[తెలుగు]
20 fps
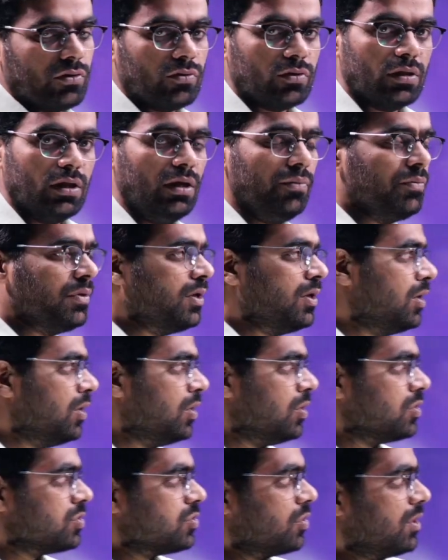వరకు ఉంది
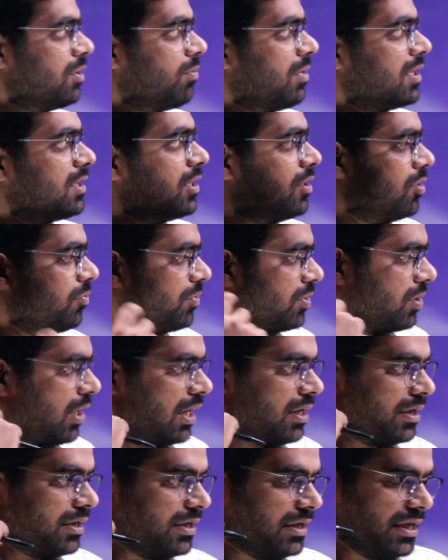సో ఈ మధ్యలో మీకు
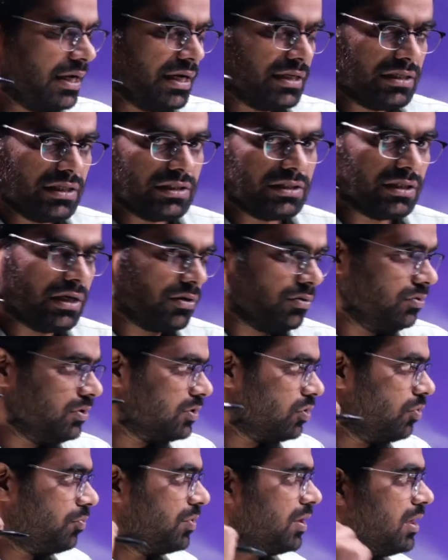ఆల్రెడీ డేట్స్ ఇచ్చారు
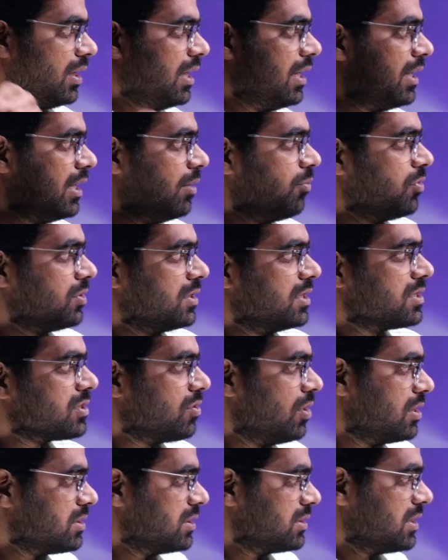సో మీరు వెళ్ళేటప్పుడు
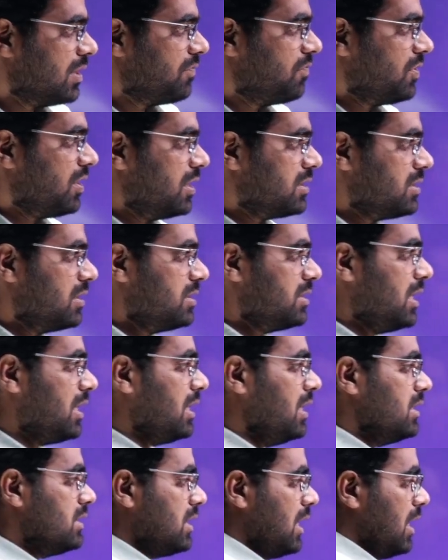తీసుకోవాల్సిన సర్టిఫికేట్స్ అని
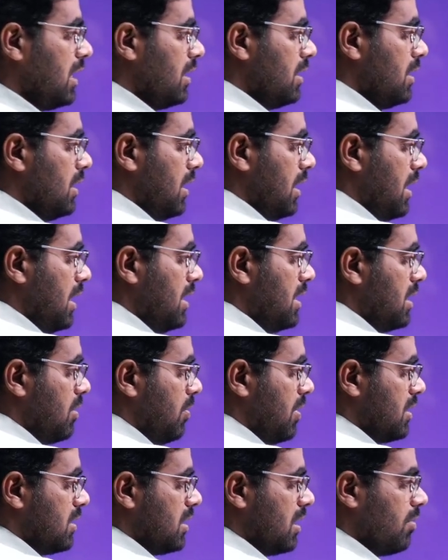చెక్ లిస్ట్ ఆల్రెడీ
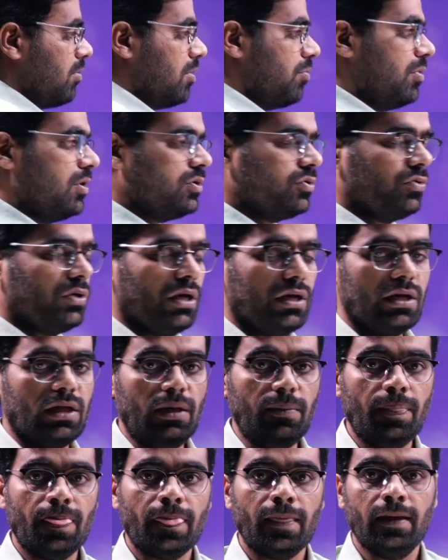ఏఈకి e పెడతారమ్మా మీరు చూడండి